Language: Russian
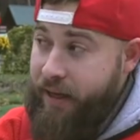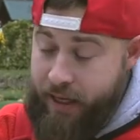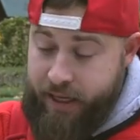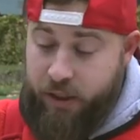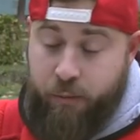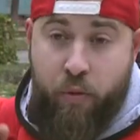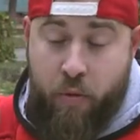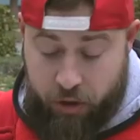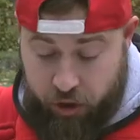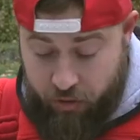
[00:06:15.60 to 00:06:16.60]
И, и с
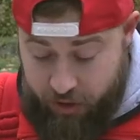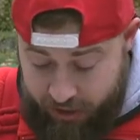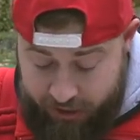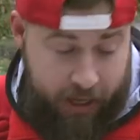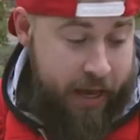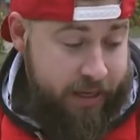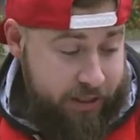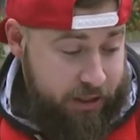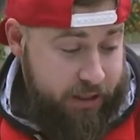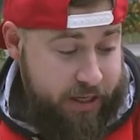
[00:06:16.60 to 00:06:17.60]
помощью их
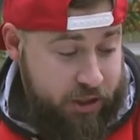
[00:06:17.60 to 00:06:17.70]
сейчас